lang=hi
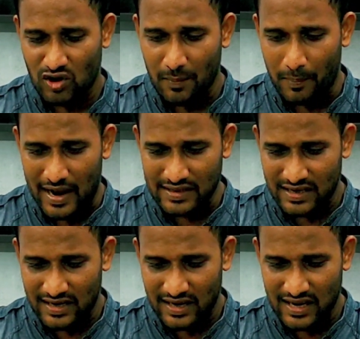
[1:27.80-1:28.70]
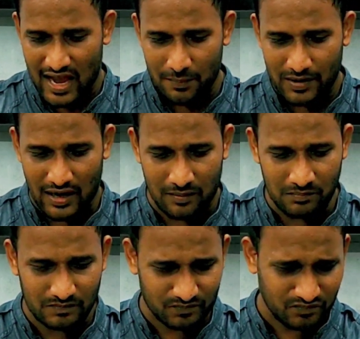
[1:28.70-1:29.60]
तो अब बात करेंगे यहाँ पर
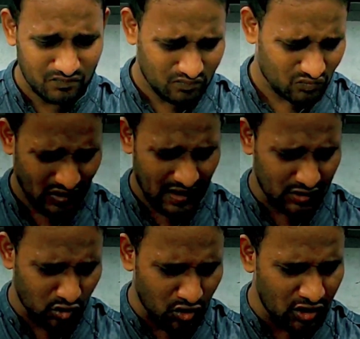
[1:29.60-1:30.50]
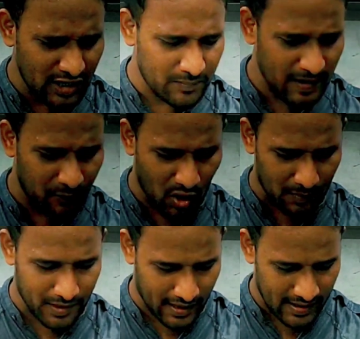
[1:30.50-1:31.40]
हम दोनों टीम की
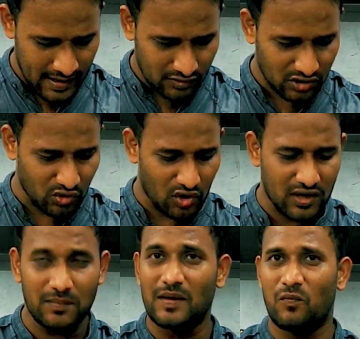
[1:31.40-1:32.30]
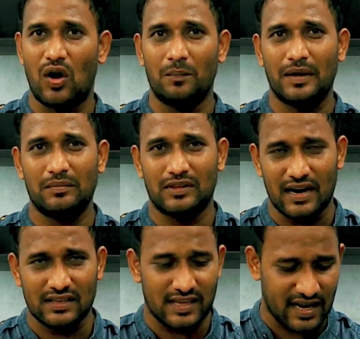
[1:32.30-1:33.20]
फॉर्म के तो दोनों टीम की फॉर्म पे
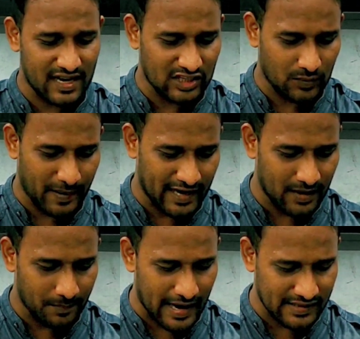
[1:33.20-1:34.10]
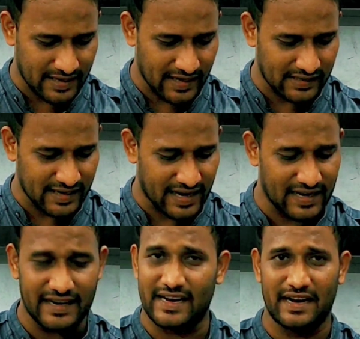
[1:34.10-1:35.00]
अगर देखा जाए तो पहले हम बात कर लेते हैं
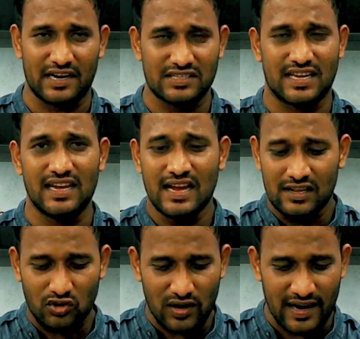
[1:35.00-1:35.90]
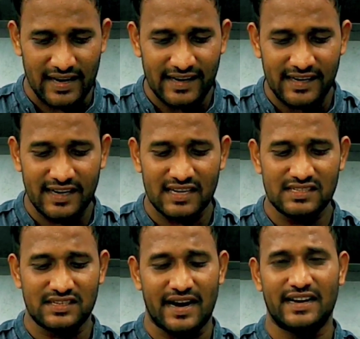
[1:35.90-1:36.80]
गले टाइटन्स की तो गले
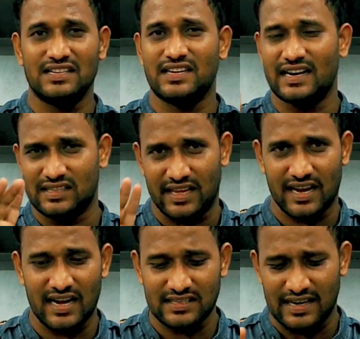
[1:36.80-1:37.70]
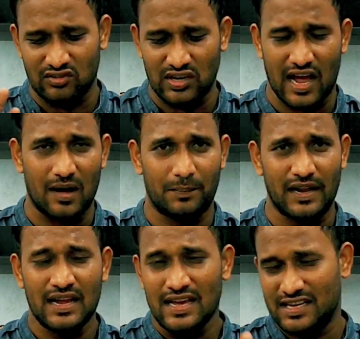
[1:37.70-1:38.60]
टाइटन्स टाइटन्स अगर देखा जाए तो यहाँ
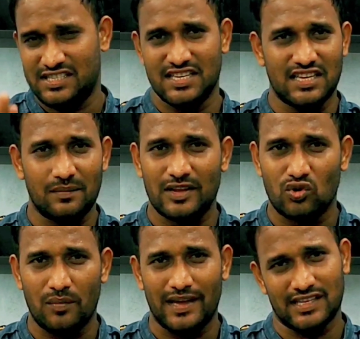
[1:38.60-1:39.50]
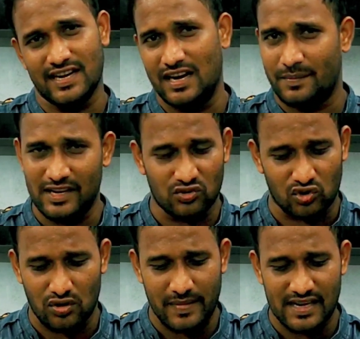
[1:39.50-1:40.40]
पर इस सीजन में दो मैच खेले भाई
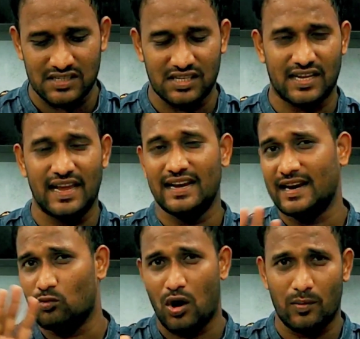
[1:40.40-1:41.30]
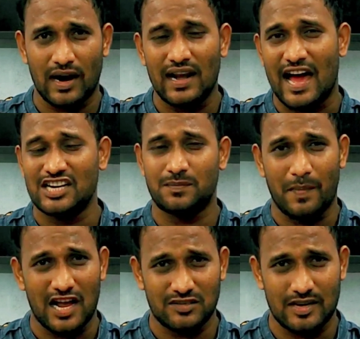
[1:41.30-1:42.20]
दोनों मैच जीत गए लेकिन ओवरऑल लास्ट
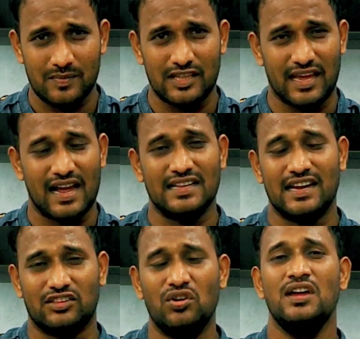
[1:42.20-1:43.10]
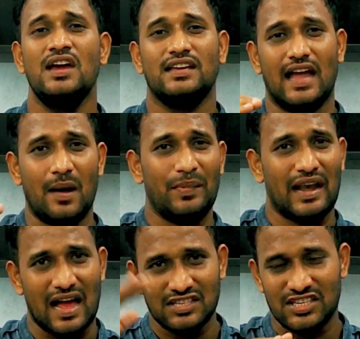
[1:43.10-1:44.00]
पांच मैच में देखा जाए तो यहाँ पर
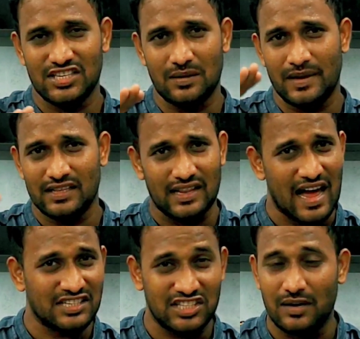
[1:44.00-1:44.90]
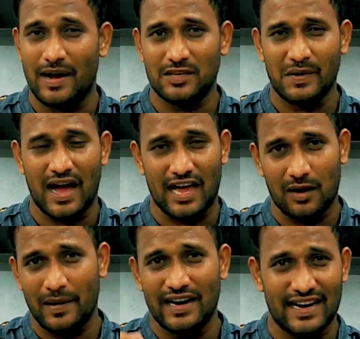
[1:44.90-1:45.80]
लास्ट सीजन में लास्ट तीन मैच में
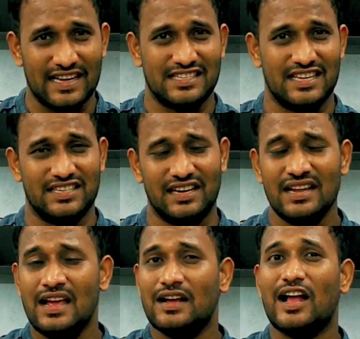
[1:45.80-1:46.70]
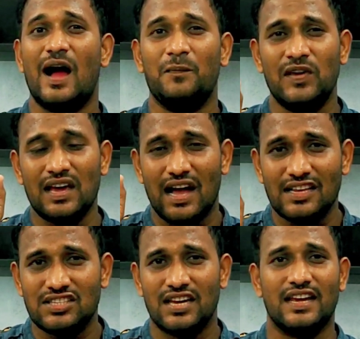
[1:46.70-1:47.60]
हारे भाई लेकिन इस सीजन काफी
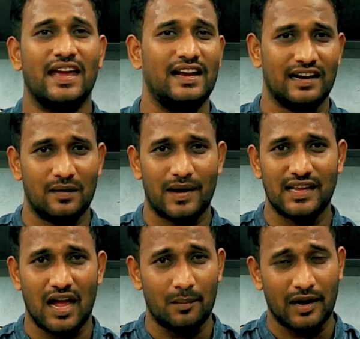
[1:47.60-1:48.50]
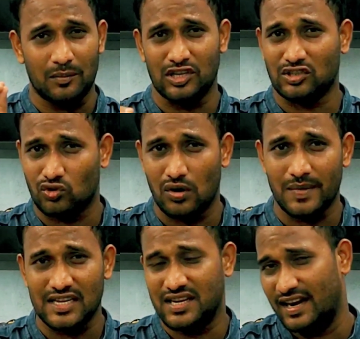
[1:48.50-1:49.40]
अच्छे खेल रहे हैं भाई यहाँ पर अभी तक दो
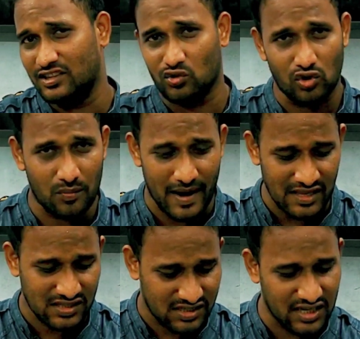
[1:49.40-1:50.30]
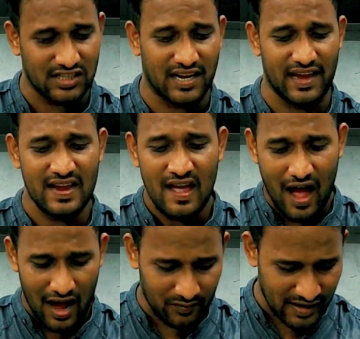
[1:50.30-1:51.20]
मैच खेले दोनों मैच जीत गए
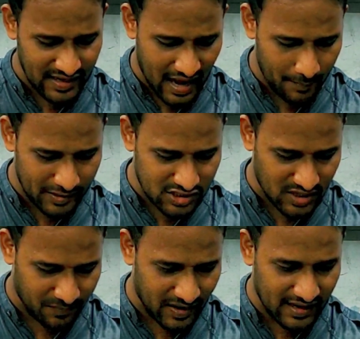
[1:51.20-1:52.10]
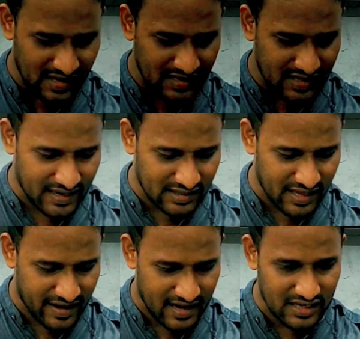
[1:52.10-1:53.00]
और भाई यहाँ पर जबना किंग्स अगर
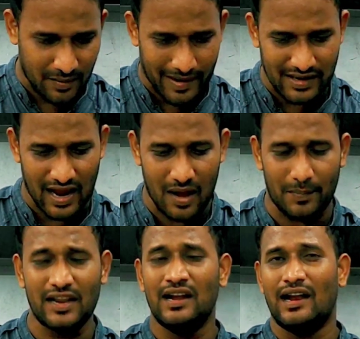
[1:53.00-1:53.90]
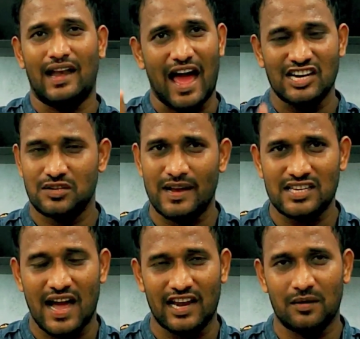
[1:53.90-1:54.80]
देखा जाए भाई यहाँ पर लास्ट
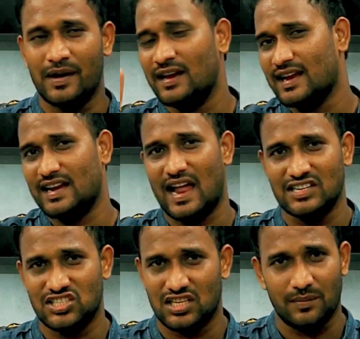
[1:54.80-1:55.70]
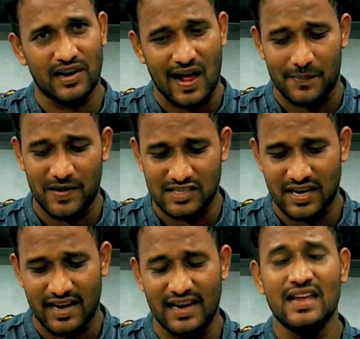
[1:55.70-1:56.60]
मैच हारे हैं भाई लेकिन लास्ट सीजन में काफी
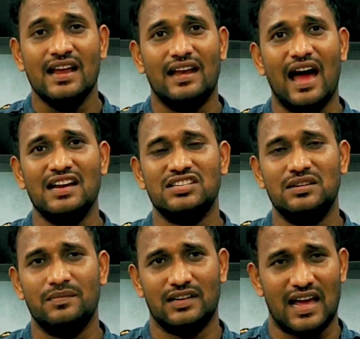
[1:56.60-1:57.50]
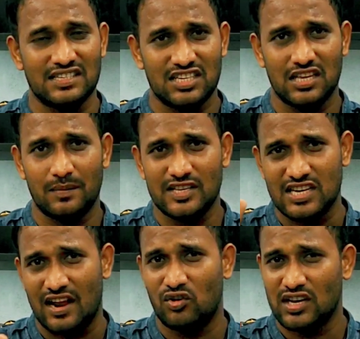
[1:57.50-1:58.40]
अच्छे खेले लास्ट लास्ट सीजन में
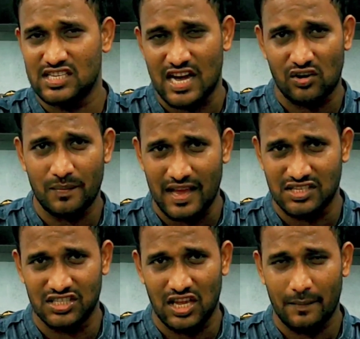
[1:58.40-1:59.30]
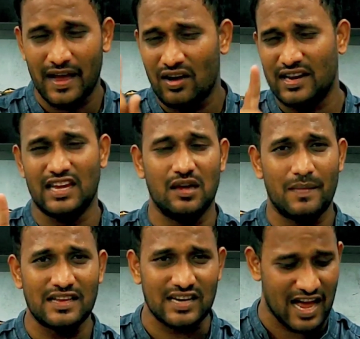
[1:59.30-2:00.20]
चारों की चारों मैच जीते भाई और एक ही
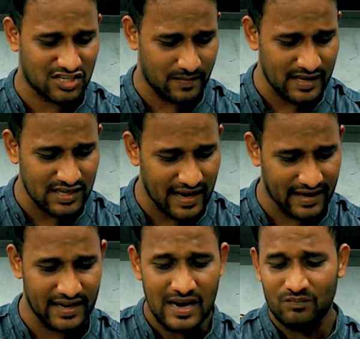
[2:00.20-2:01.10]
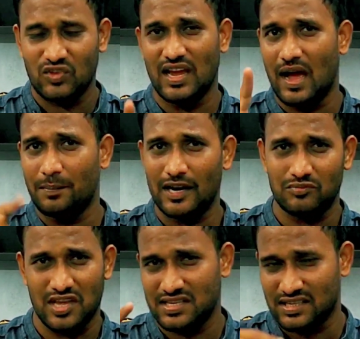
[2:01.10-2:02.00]
मैच लास्ट मैच हारे हैं तो यहाँ पर
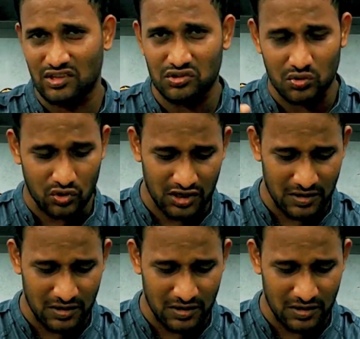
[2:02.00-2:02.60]
आप देख सकते हैं दोनों